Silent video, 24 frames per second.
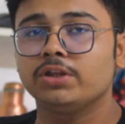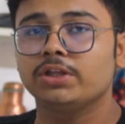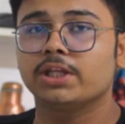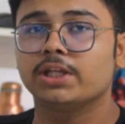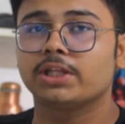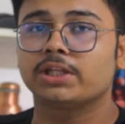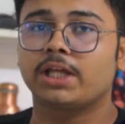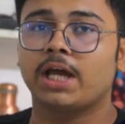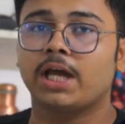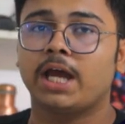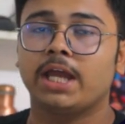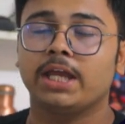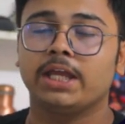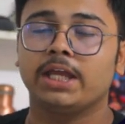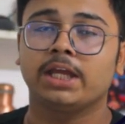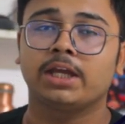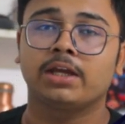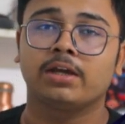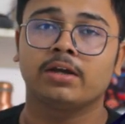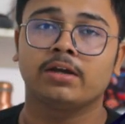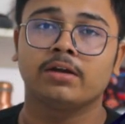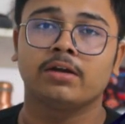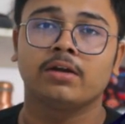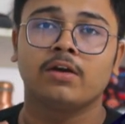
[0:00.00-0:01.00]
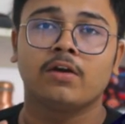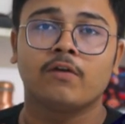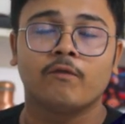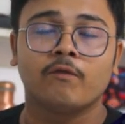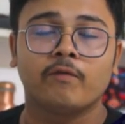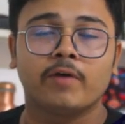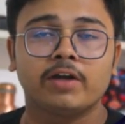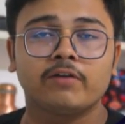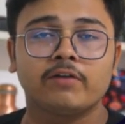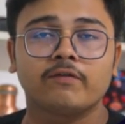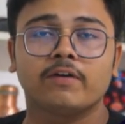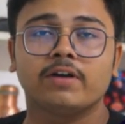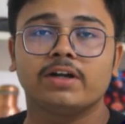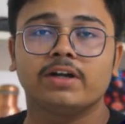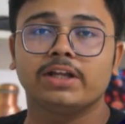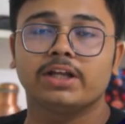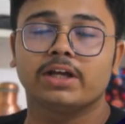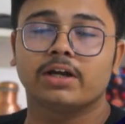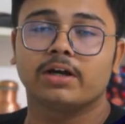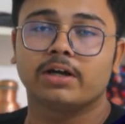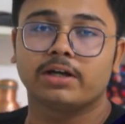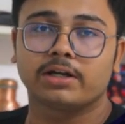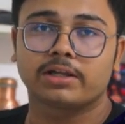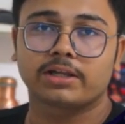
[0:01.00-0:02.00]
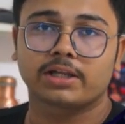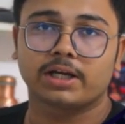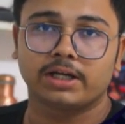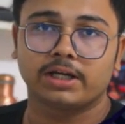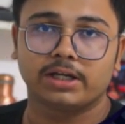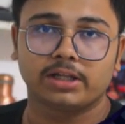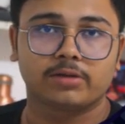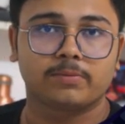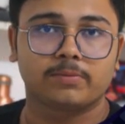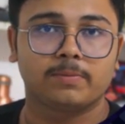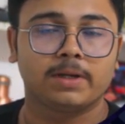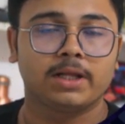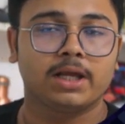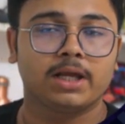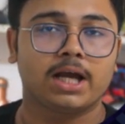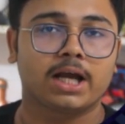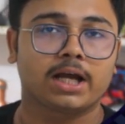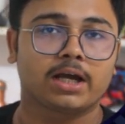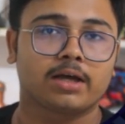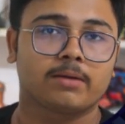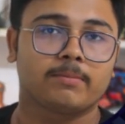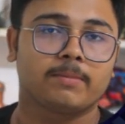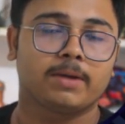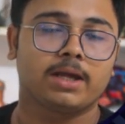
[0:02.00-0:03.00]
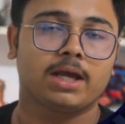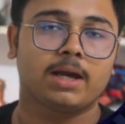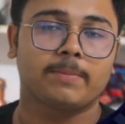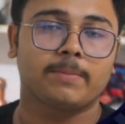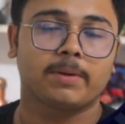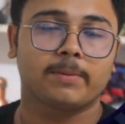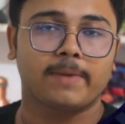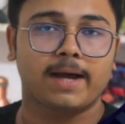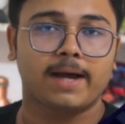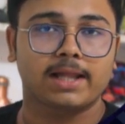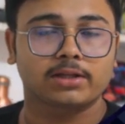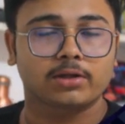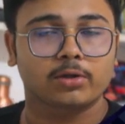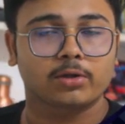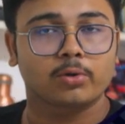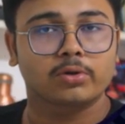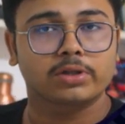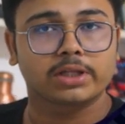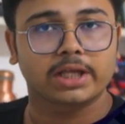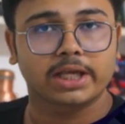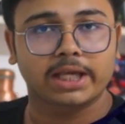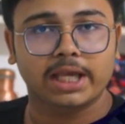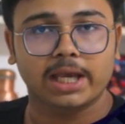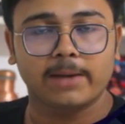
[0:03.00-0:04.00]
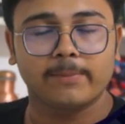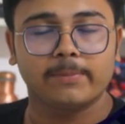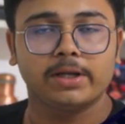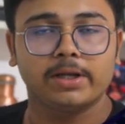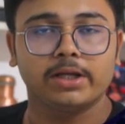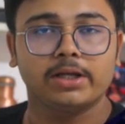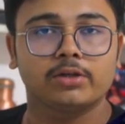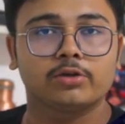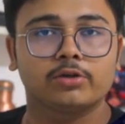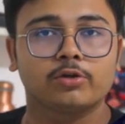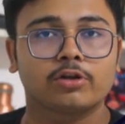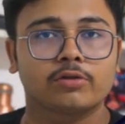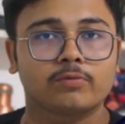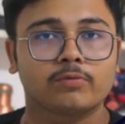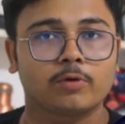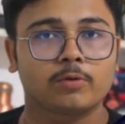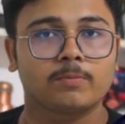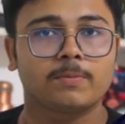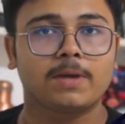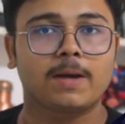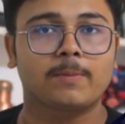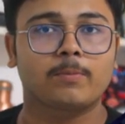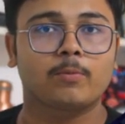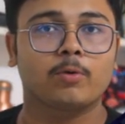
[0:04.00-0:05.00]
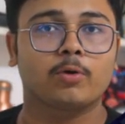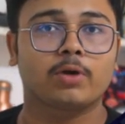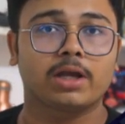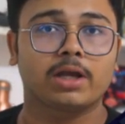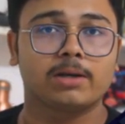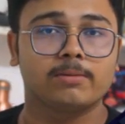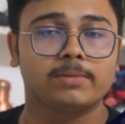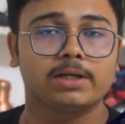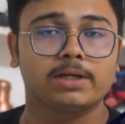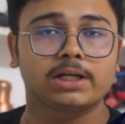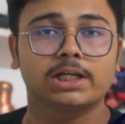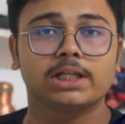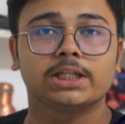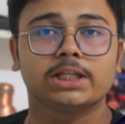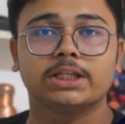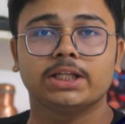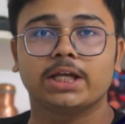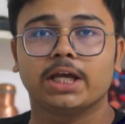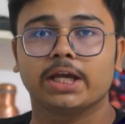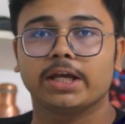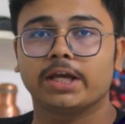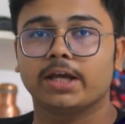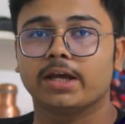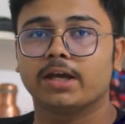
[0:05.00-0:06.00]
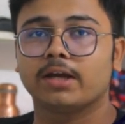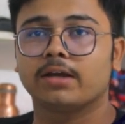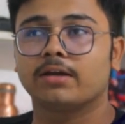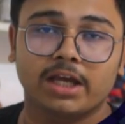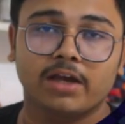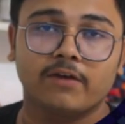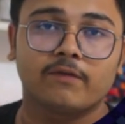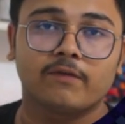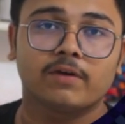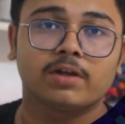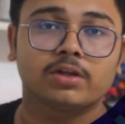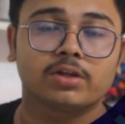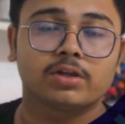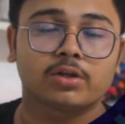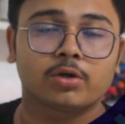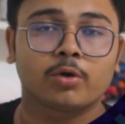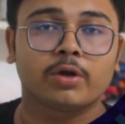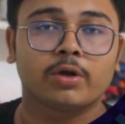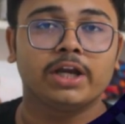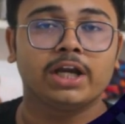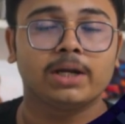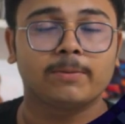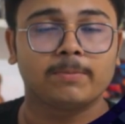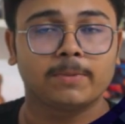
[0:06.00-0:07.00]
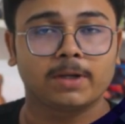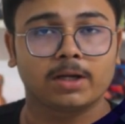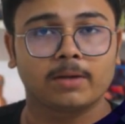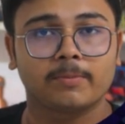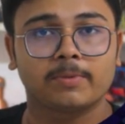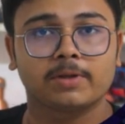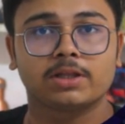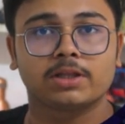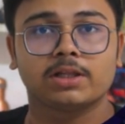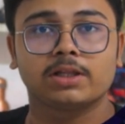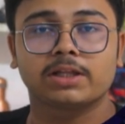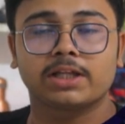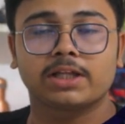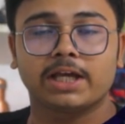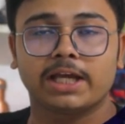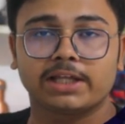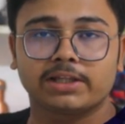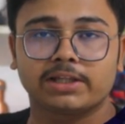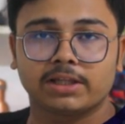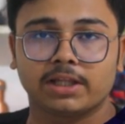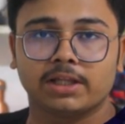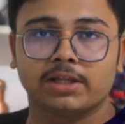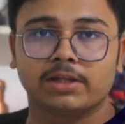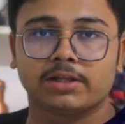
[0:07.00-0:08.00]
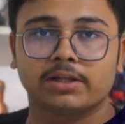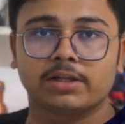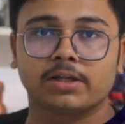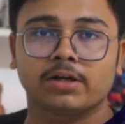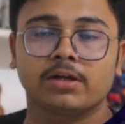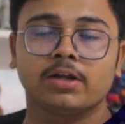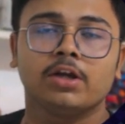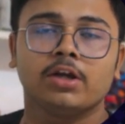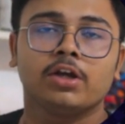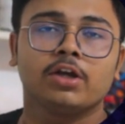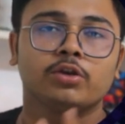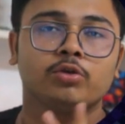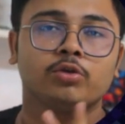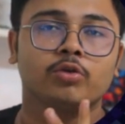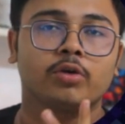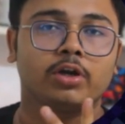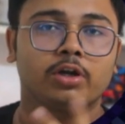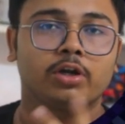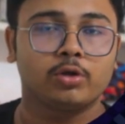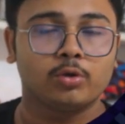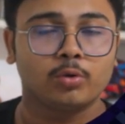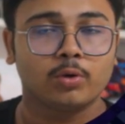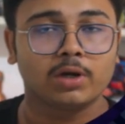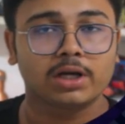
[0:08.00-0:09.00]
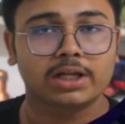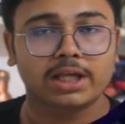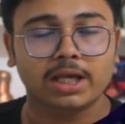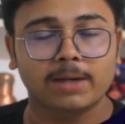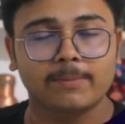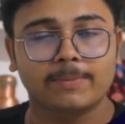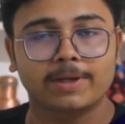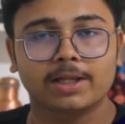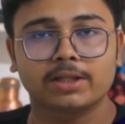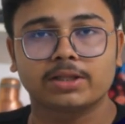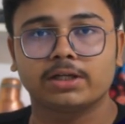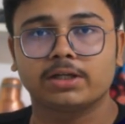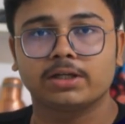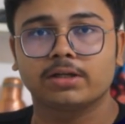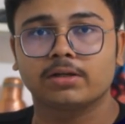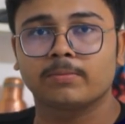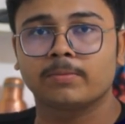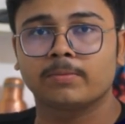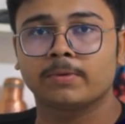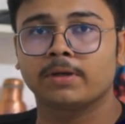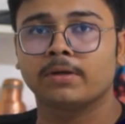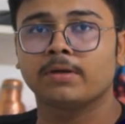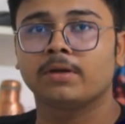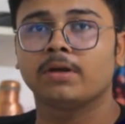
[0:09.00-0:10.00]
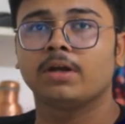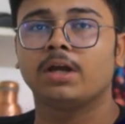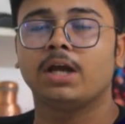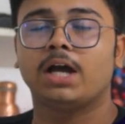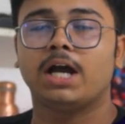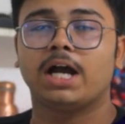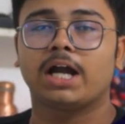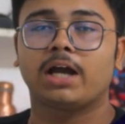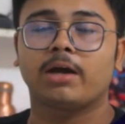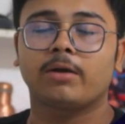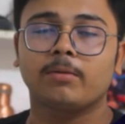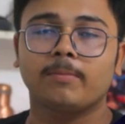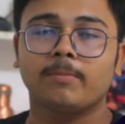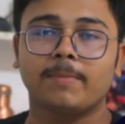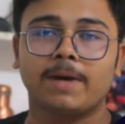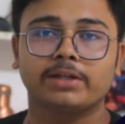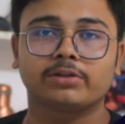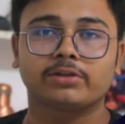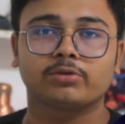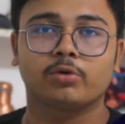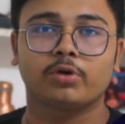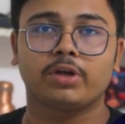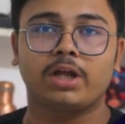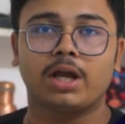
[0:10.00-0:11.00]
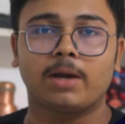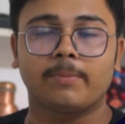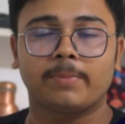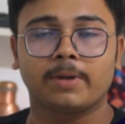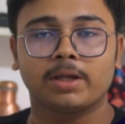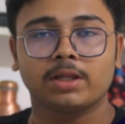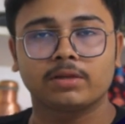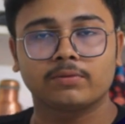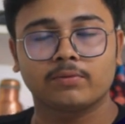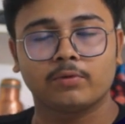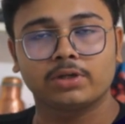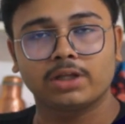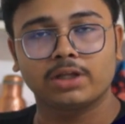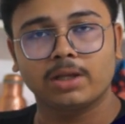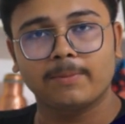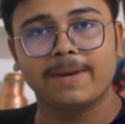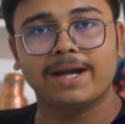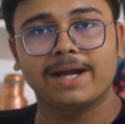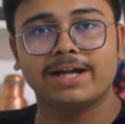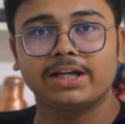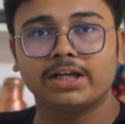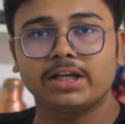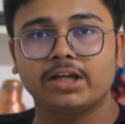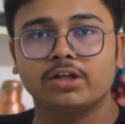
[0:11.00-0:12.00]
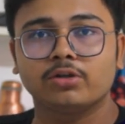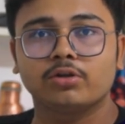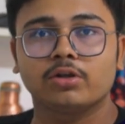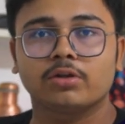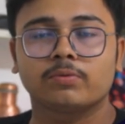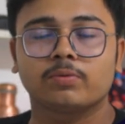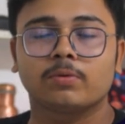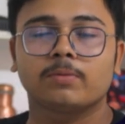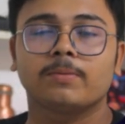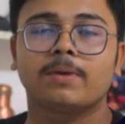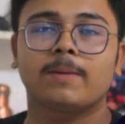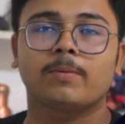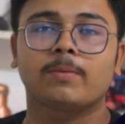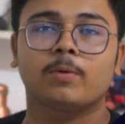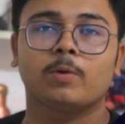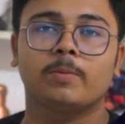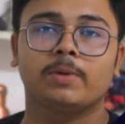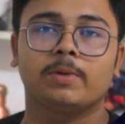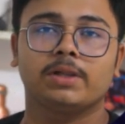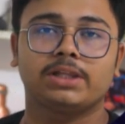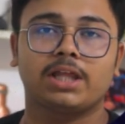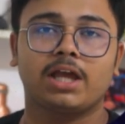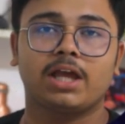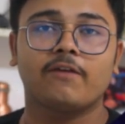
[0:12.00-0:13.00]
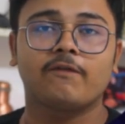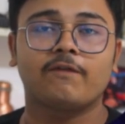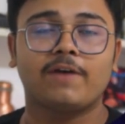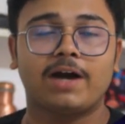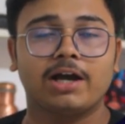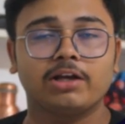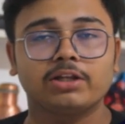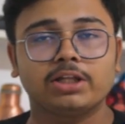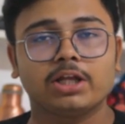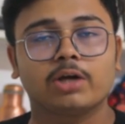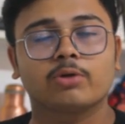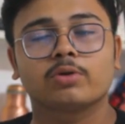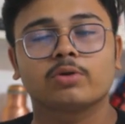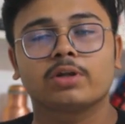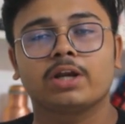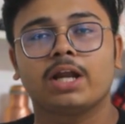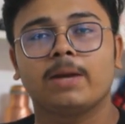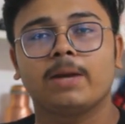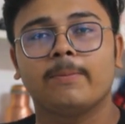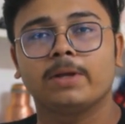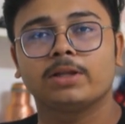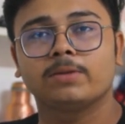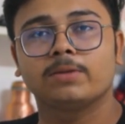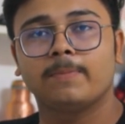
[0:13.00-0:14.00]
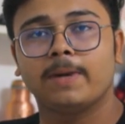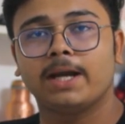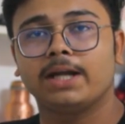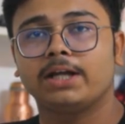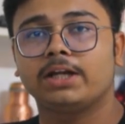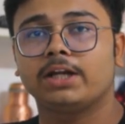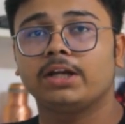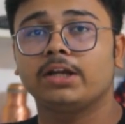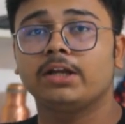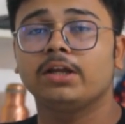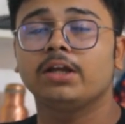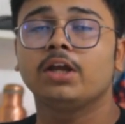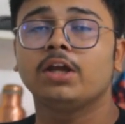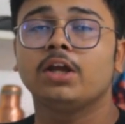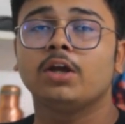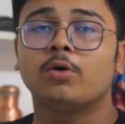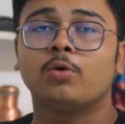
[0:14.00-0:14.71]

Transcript: इंचेस का एक 120 ट्वेंटी का डिस्प्ले अगर मैं यहाँ पे बात करूँ उसके कैमरे की तो इस फोन में आपको कैमरे के लिए दिया गया है गया 108 मेगापिक्सल्स का एक सेंसर जो कि डुअल कैमरा सेटअप है अगर हम बात करूँ यहाँ पे इस फोन की बैटरी की तो इस फोन में आपको मिलता है 5000 थाउजेंड बैटरी